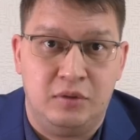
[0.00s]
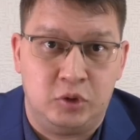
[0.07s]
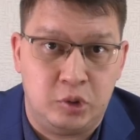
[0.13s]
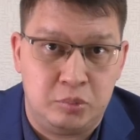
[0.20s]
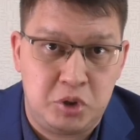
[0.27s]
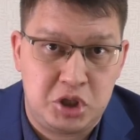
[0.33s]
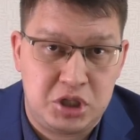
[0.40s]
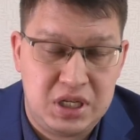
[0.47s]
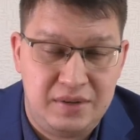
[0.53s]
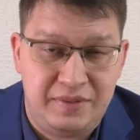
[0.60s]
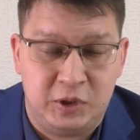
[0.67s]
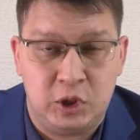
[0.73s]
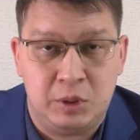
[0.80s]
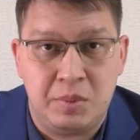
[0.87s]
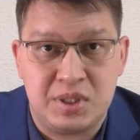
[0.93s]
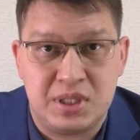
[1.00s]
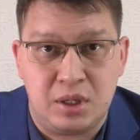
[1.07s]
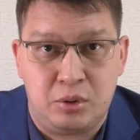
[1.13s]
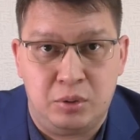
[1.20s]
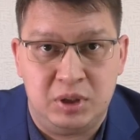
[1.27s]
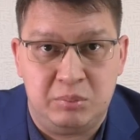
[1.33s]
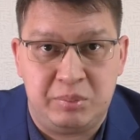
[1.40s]
В том числе в одном из
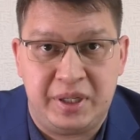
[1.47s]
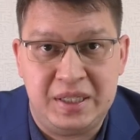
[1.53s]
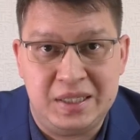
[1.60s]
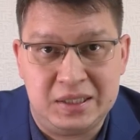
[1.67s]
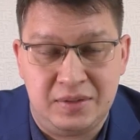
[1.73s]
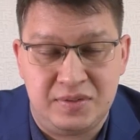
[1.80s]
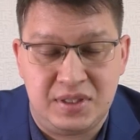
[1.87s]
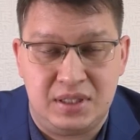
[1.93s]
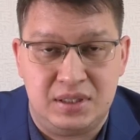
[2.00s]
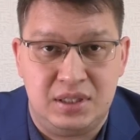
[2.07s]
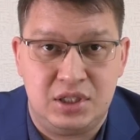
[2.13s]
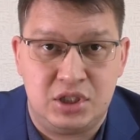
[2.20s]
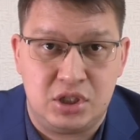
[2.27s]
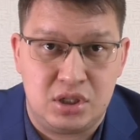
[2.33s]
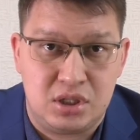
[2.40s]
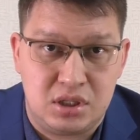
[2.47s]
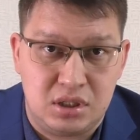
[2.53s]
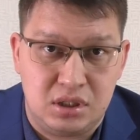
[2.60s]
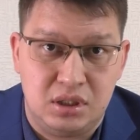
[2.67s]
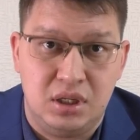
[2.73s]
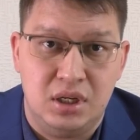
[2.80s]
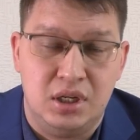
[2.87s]
законопроектов
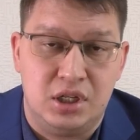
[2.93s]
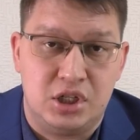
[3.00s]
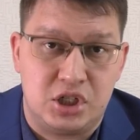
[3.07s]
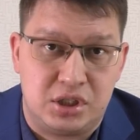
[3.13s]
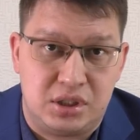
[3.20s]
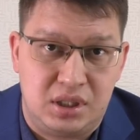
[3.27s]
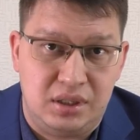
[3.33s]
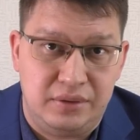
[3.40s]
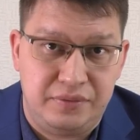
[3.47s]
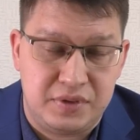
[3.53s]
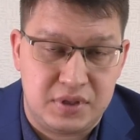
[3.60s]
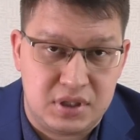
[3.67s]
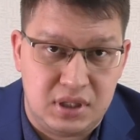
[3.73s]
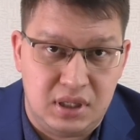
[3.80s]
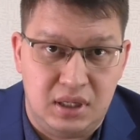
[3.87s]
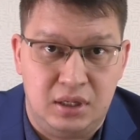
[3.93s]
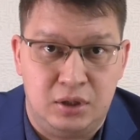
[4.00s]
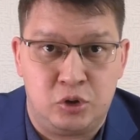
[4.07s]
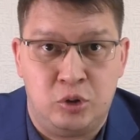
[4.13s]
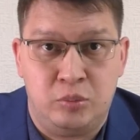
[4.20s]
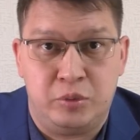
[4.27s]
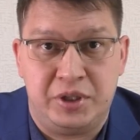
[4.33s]
содержится штраф за
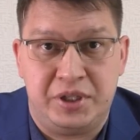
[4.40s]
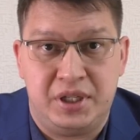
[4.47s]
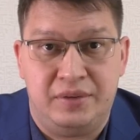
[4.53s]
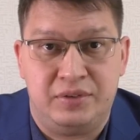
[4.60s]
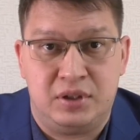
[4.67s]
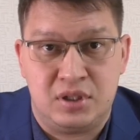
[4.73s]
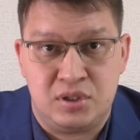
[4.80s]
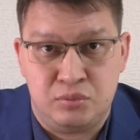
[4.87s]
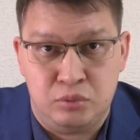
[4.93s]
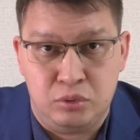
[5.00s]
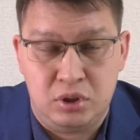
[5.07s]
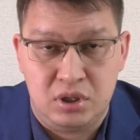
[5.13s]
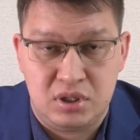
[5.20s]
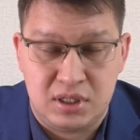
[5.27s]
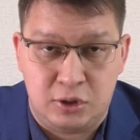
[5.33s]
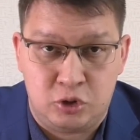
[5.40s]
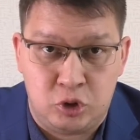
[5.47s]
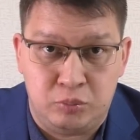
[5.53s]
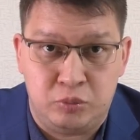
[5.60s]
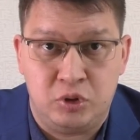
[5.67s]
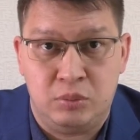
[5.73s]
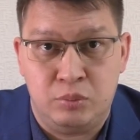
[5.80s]
громкий автозвук, за
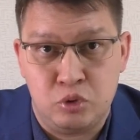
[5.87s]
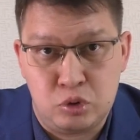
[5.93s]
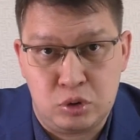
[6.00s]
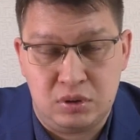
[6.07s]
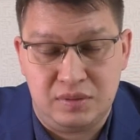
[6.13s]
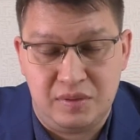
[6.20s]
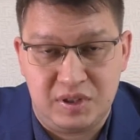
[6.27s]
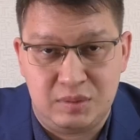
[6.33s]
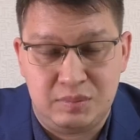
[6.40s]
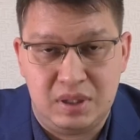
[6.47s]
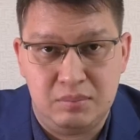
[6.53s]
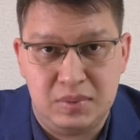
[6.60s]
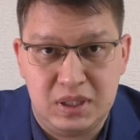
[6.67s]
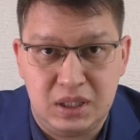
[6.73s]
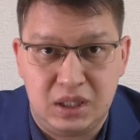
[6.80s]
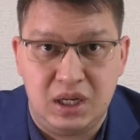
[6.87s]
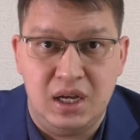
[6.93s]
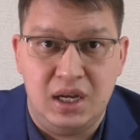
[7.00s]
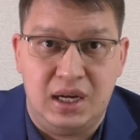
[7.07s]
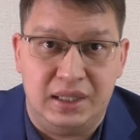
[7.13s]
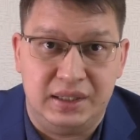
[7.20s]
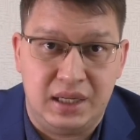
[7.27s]
громкую музыку в автомобилях,
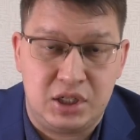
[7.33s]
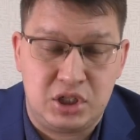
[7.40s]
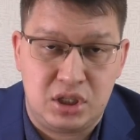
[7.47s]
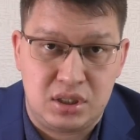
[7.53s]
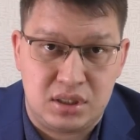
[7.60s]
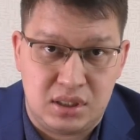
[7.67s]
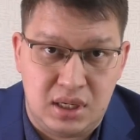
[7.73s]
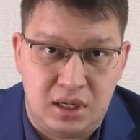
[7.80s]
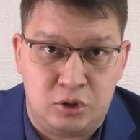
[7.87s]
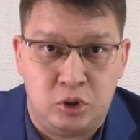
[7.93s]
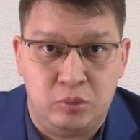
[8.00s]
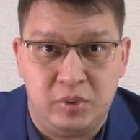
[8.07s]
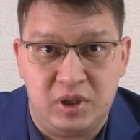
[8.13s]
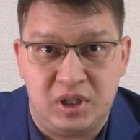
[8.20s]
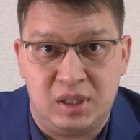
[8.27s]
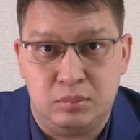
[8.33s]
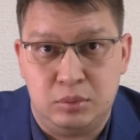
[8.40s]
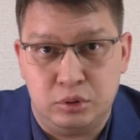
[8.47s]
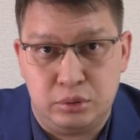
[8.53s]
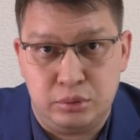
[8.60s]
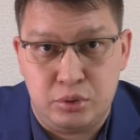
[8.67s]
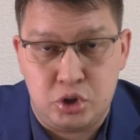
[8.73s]
а также за громко
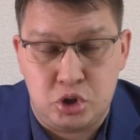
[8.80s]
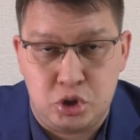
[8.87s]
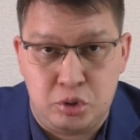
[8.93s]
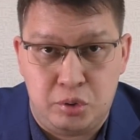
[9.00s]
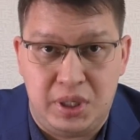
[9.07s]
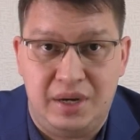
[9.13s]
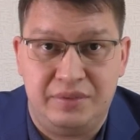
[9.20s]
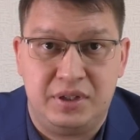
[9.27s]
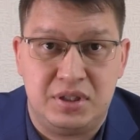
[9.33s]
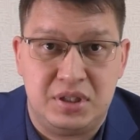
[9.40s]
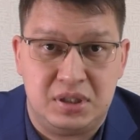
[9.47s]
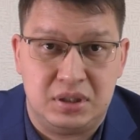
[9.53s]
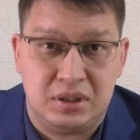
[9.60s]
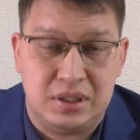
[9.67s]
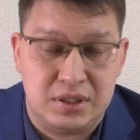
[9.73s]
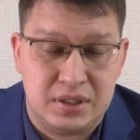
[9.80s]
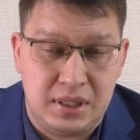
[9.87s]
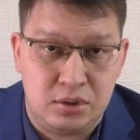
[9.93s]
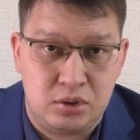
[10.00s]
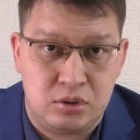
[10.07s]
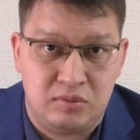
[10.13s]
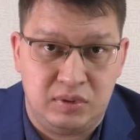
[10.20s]
работающую
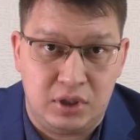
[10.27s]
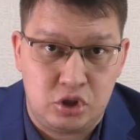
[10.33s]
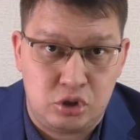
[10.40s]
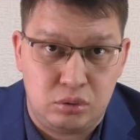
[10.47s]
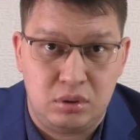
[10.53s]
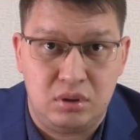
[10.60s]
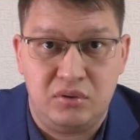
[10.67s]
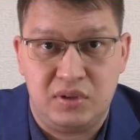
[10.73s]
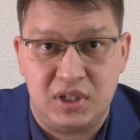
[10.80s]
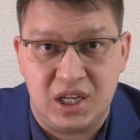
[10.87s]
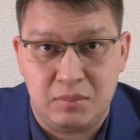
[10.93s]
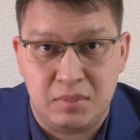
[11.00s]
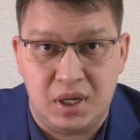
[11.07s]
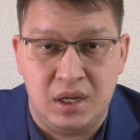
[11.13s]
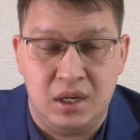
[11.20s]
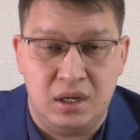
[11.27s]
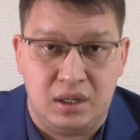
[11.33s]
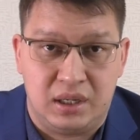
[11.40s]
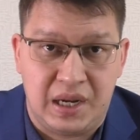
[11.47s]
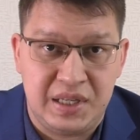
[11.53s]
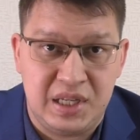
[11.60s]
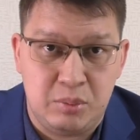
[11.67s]
автосигнализацию в ночное время.
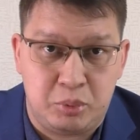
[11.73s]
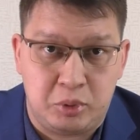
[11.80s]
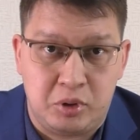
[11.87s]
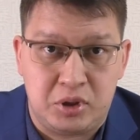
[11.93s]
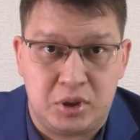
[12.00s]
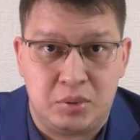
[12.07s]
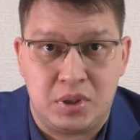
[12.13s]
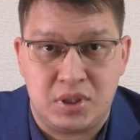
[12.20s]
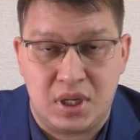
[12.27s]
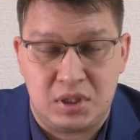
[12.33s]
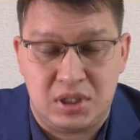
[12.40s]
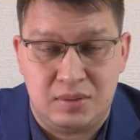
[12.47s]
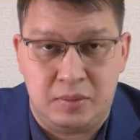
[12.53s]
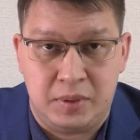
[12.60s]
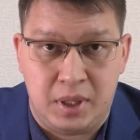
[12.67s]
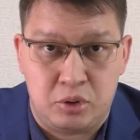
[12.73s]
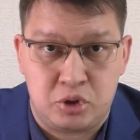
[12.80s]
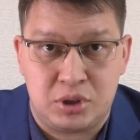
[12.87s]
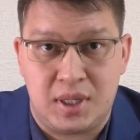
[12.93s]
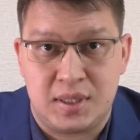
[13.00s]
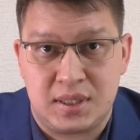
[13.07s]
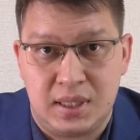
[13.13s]
Ранее про эту инициативу я
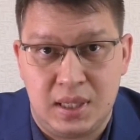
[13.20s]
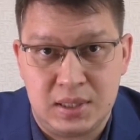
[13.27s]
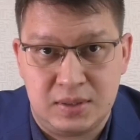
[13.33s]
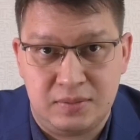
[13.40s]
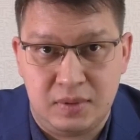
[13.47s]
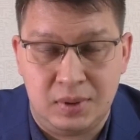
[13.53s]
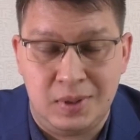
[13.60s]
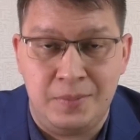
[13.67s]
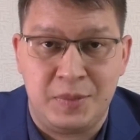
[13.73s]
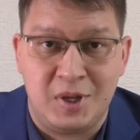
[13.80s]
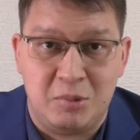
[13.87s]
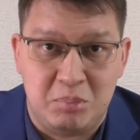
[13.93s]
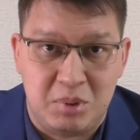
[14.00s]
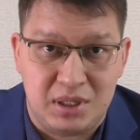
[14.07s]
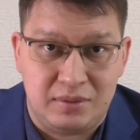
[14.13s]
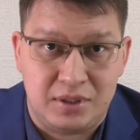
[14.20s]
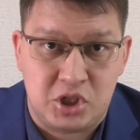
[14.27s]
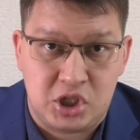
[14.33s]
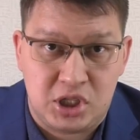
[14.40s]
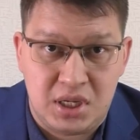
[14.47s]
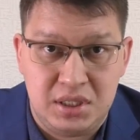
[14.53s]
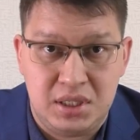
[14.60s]
уже рассказывал. Первое
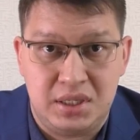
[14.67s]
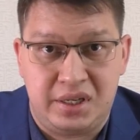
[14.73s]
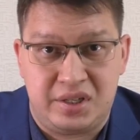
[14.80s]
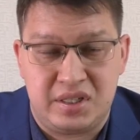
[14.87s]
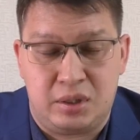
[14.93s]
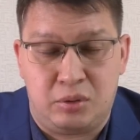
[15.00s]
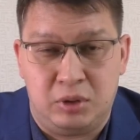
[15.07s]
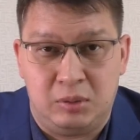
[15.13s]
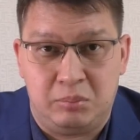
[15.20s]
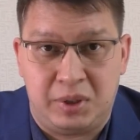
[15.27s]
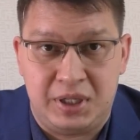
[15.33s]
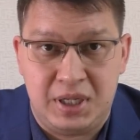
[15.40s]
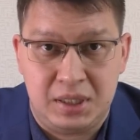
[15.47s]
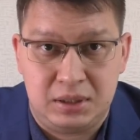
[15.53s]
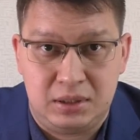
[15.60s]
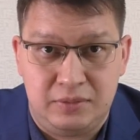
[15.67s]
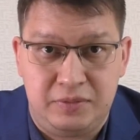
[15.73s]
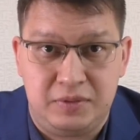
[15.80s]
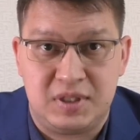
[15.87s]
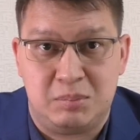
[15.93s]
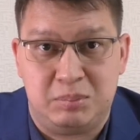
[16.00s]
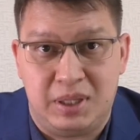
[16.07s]
чтение этих законопроектов
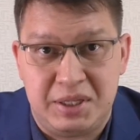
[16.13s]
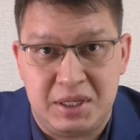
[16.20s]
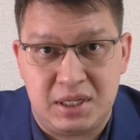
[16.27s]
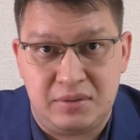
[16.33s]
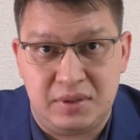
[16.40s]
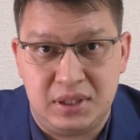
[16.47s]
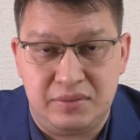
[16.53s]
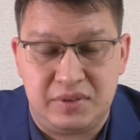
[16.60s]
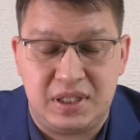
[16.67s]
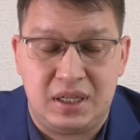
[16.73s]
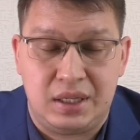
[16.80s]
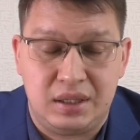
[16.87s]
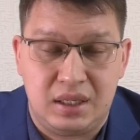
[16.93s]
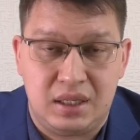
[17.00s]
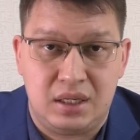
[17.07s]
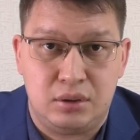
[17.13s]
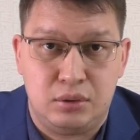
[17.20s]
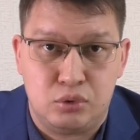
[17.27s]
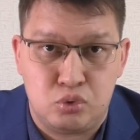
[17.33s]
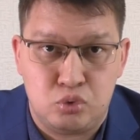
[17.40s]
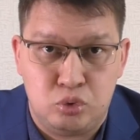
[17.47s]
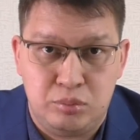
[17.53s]
запланировано в календаре
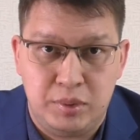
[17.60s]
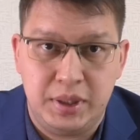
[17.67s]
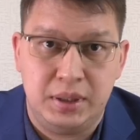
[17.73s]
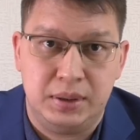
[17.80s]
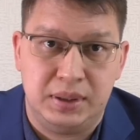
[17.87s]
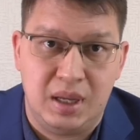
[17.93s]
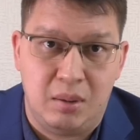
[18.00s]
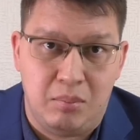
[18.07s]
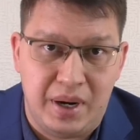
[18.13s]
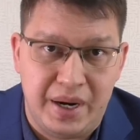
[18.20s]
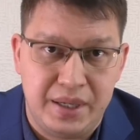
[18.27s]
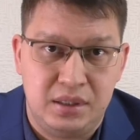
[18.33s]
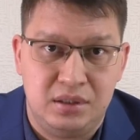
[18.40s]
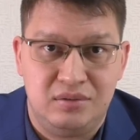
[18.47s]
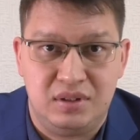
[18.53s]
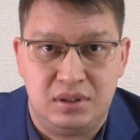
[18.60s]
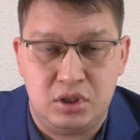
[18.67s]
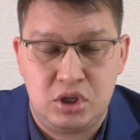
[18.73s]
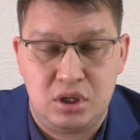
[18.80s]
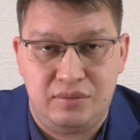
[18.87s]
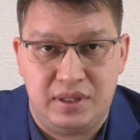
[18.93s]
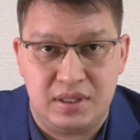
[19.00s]
Госдумы на май
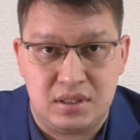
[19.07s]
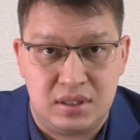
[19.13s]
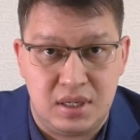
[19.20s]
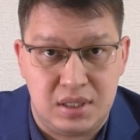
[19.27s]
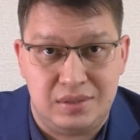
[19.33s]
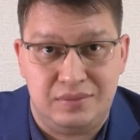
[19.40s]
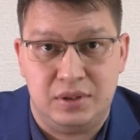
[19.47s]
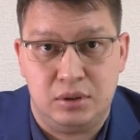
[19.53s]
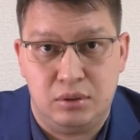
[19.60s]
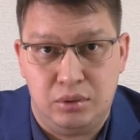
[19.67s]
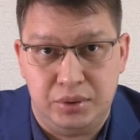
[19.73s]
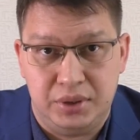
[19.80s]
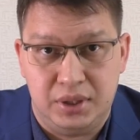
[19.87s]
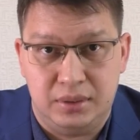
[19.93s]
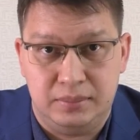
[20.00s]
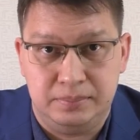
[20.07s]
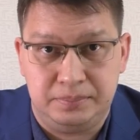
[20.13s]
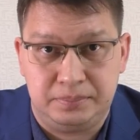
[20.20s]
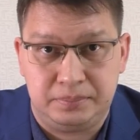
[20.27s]
2023 года.